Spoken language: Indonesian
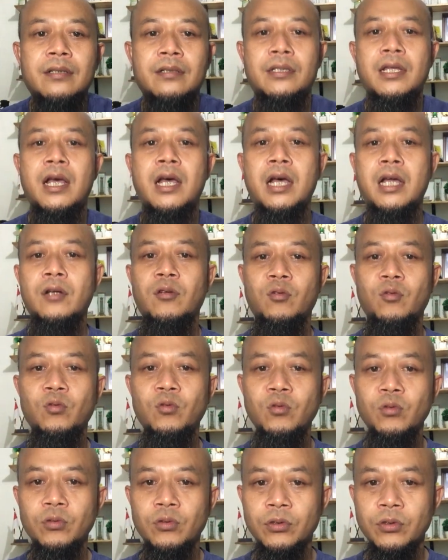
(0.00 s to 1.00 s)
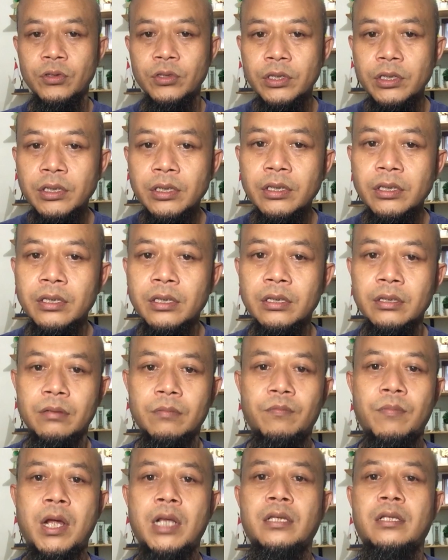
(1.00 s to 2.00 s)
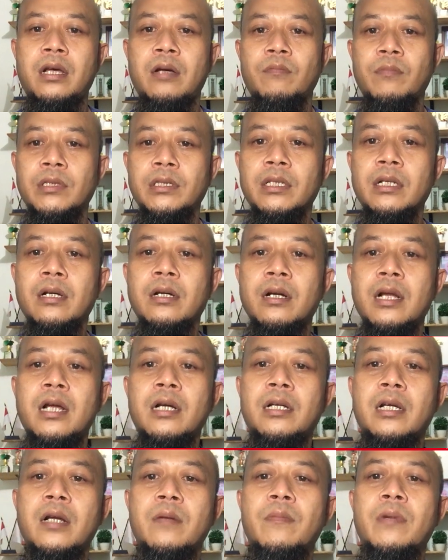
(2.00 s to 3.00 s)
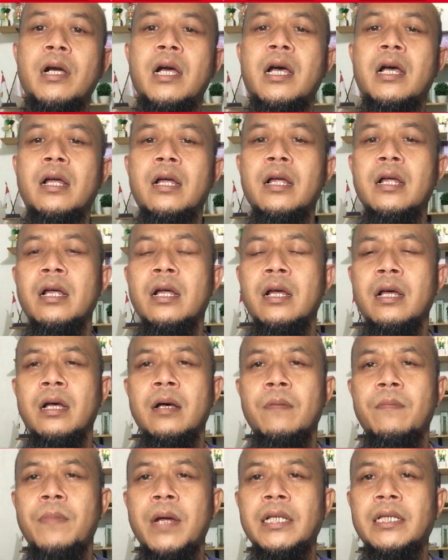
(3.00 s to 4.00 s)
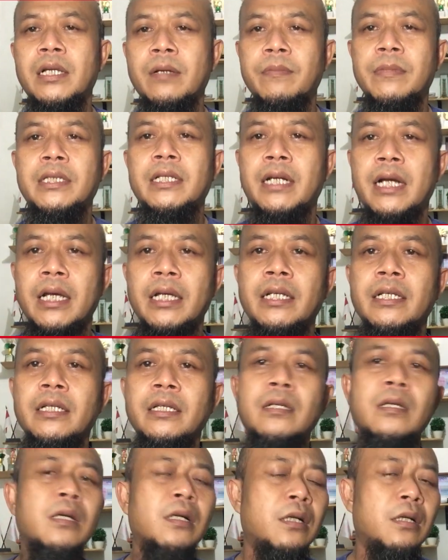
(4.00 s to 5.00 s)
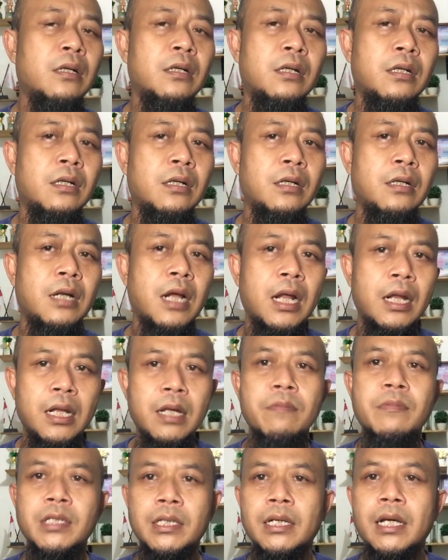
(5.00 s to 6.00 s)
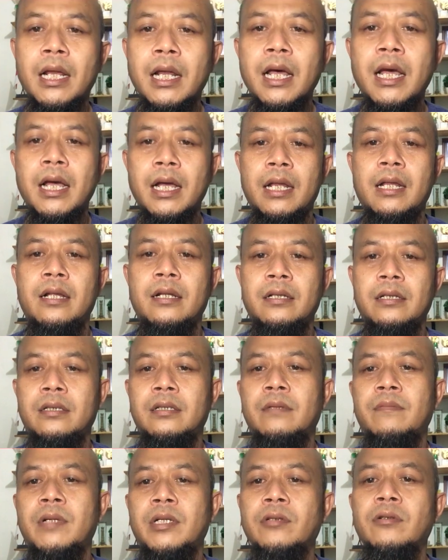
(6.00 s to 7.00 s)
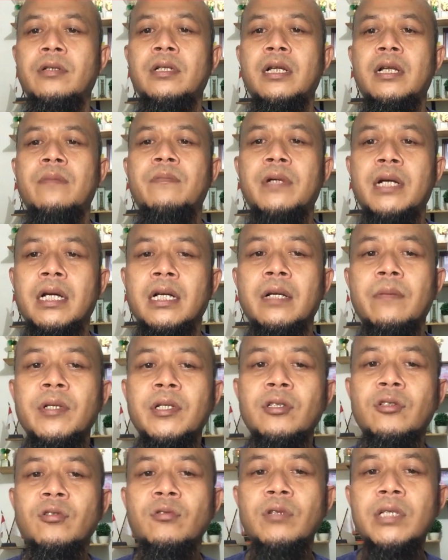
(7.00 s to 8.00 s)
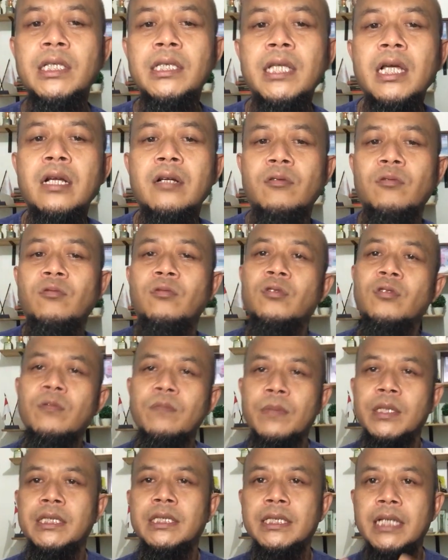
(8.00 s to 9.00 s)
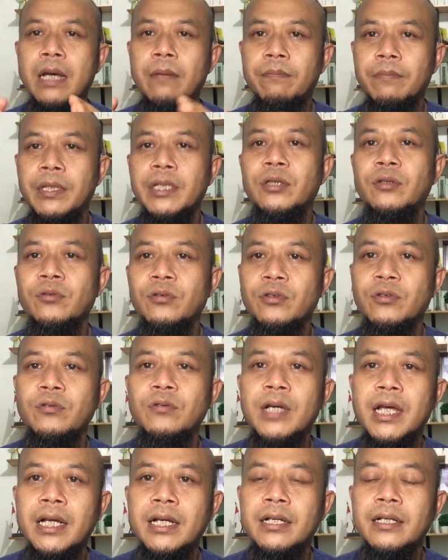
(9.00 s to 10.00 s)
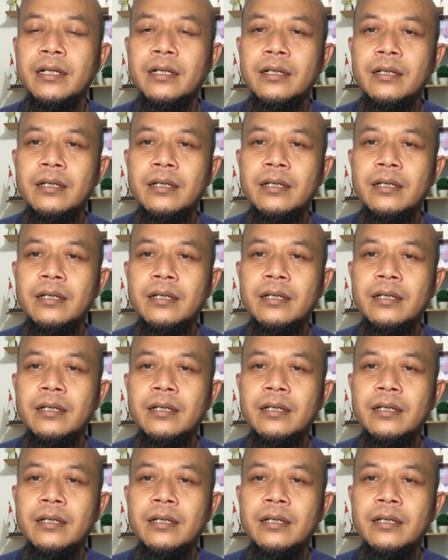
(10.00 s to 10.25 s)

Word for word: tahan uji pantang menyerah dan pantang menyerah ini dalam segala hal termasuk dalam menghadapi kesulitan untuk mencapai tujuan